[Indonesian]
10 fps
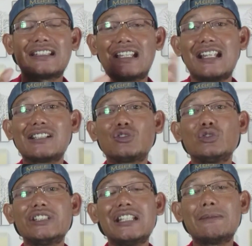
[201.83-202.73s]
Nah,
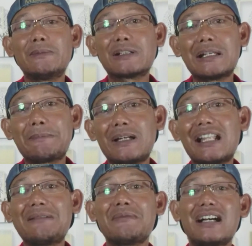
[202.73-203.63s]
langsung tidak beberapa
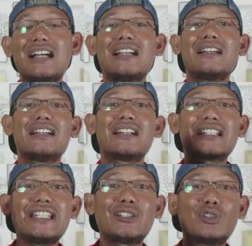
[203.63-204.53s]
lama
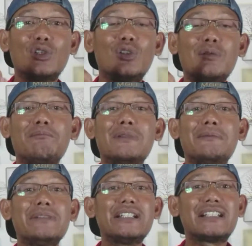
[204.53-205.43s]
Riko
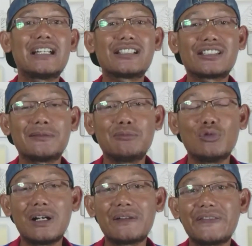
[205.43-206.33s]
memberikan
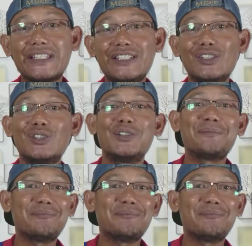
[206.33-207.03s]
sebuah video